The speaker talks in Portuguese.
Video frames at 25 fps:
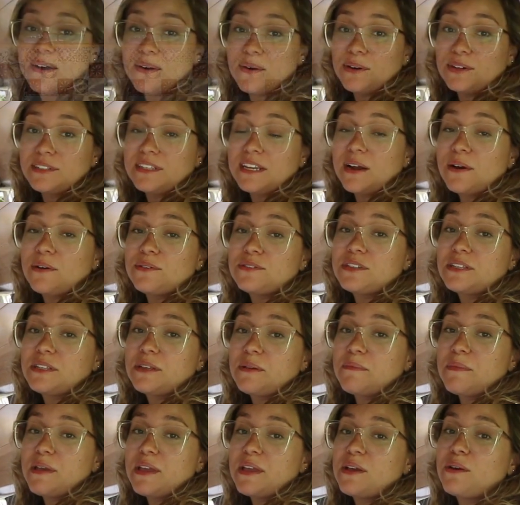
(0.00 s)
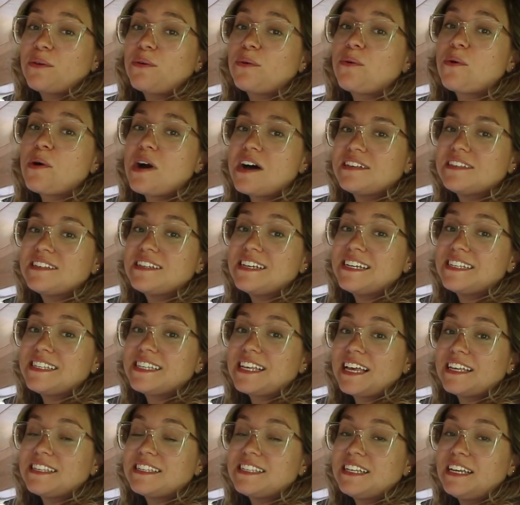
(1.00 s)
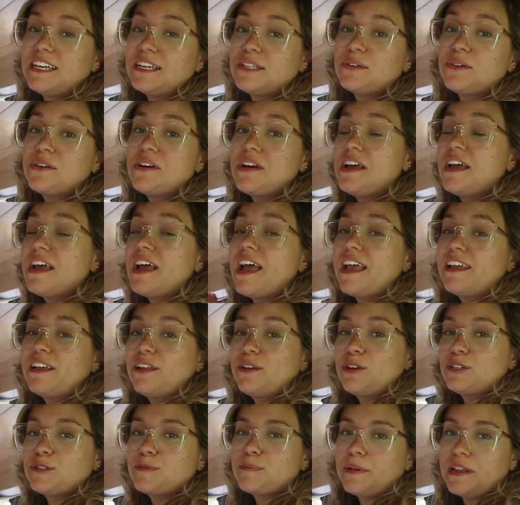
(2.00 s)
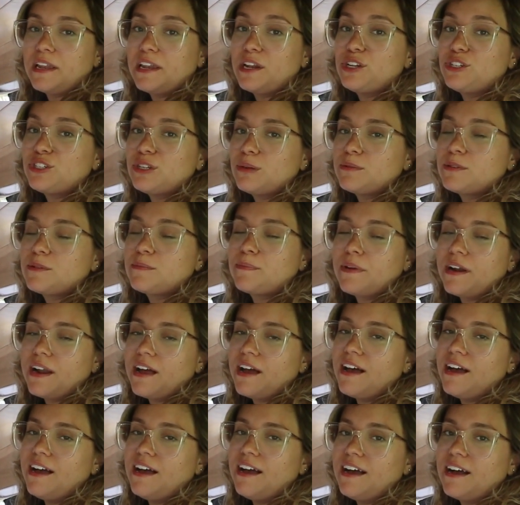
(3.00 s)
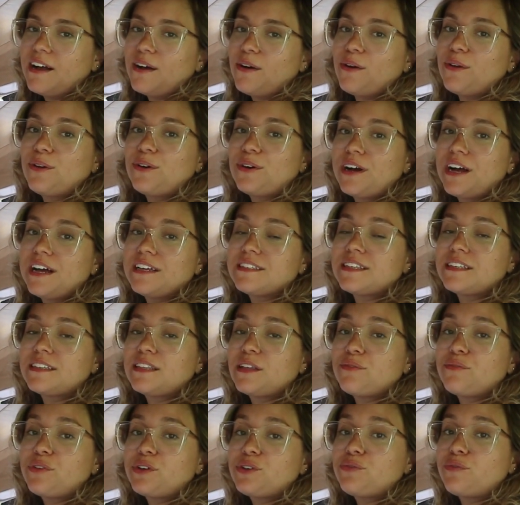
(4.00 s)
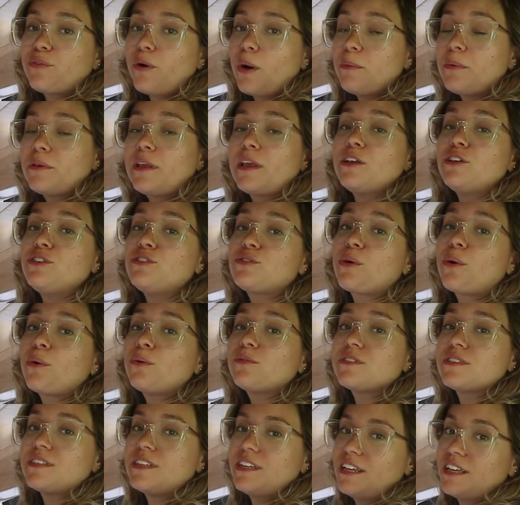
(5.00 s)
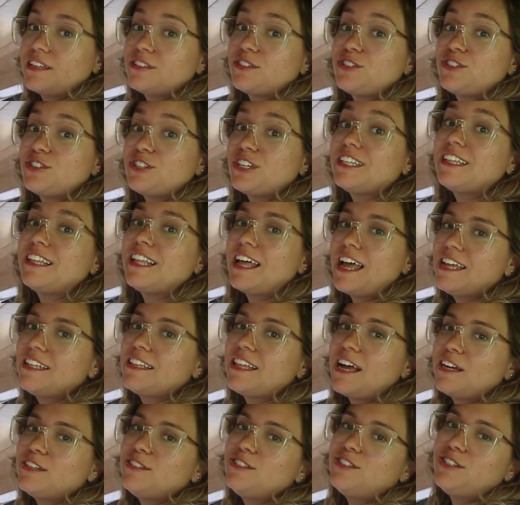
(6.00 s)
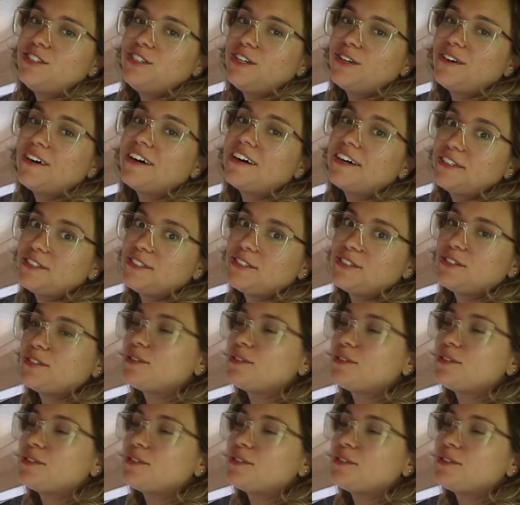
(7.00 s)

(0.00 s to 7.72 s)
Outra coisa também que eu quase ia esquecendo é que nós planejamos para colocar essa TV de forma que a gente consiga assistir deitadinho antes